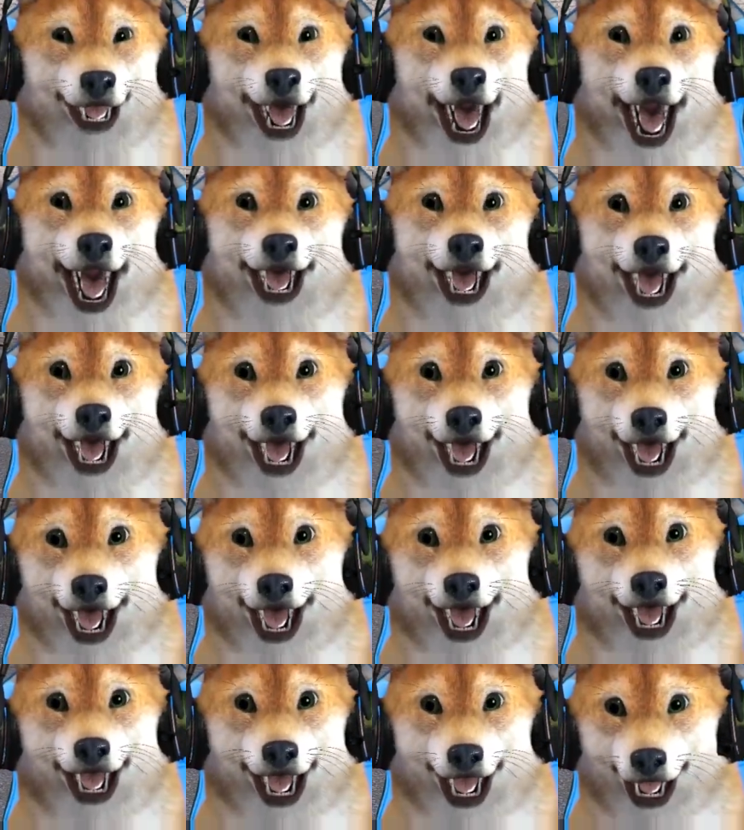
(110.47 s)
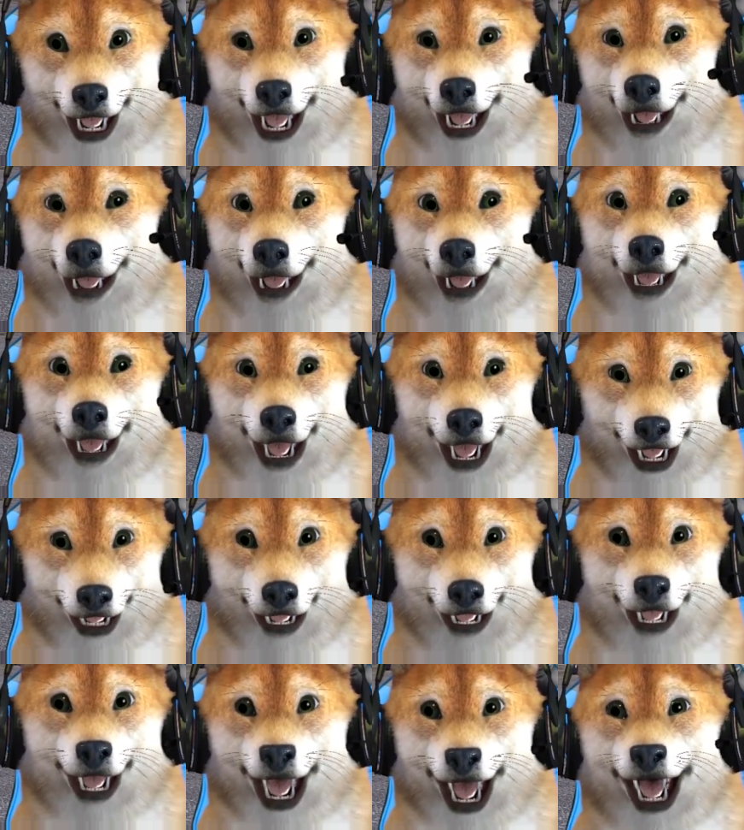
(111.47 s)
Aber er fährt heute trotzdem. Ich
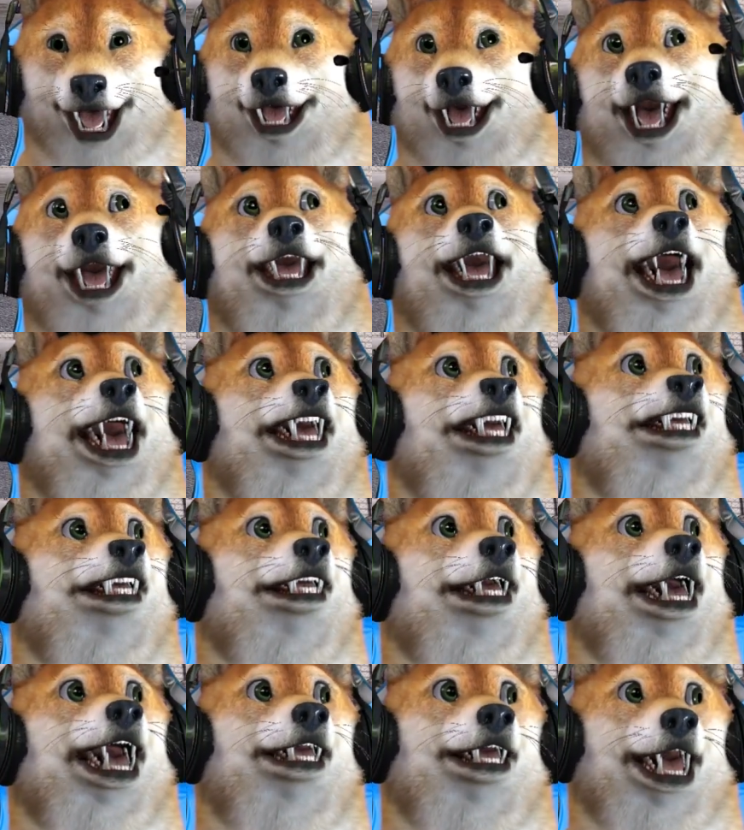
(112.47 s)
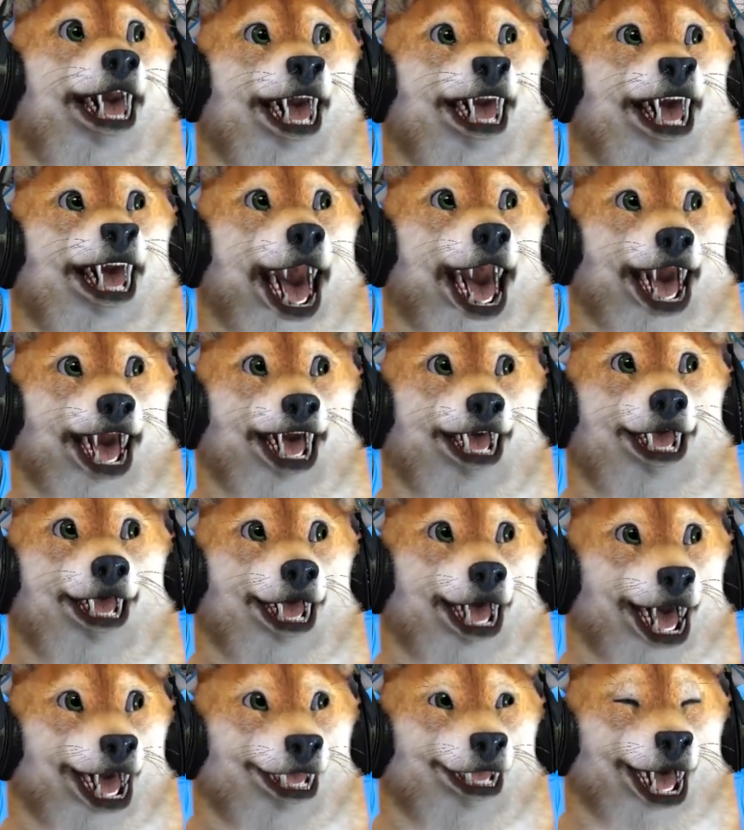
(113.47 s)
finde, das ist der perfekte Busfahrer, der Typ.
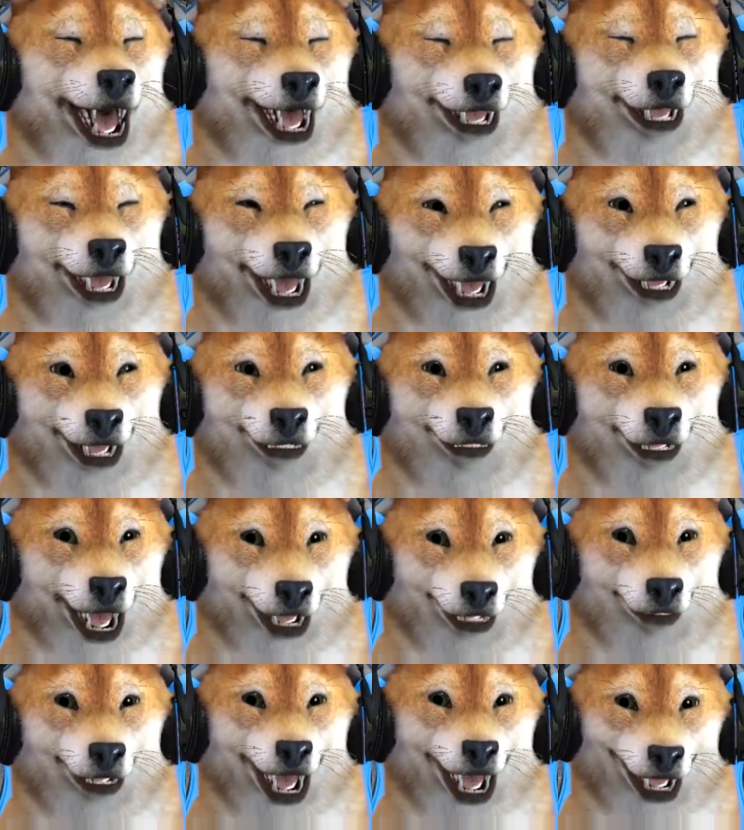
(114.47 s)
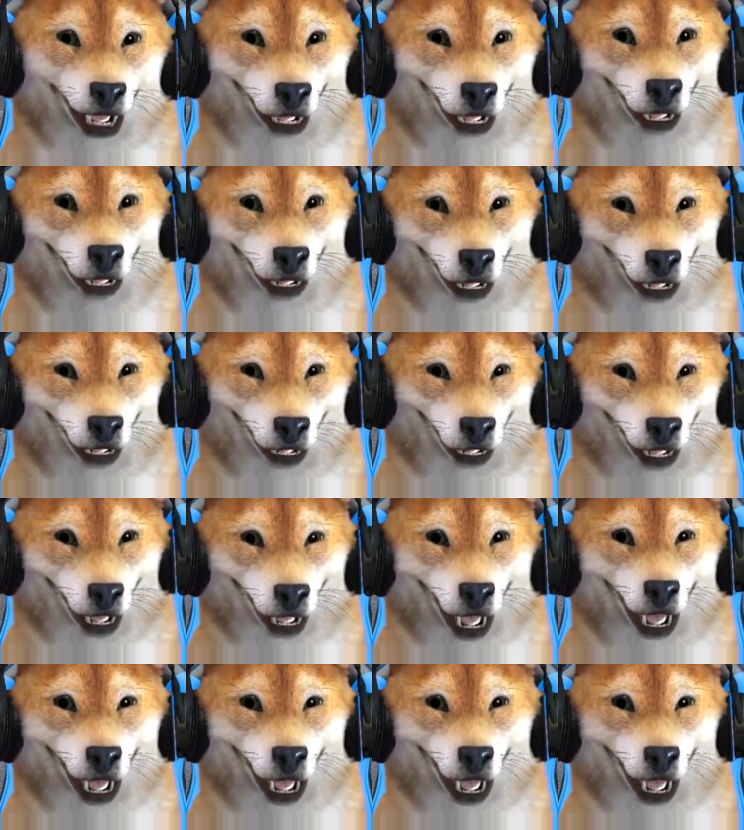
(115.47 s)
Ne? So wie der aussieht mit dem kleinen Bärtchen und so.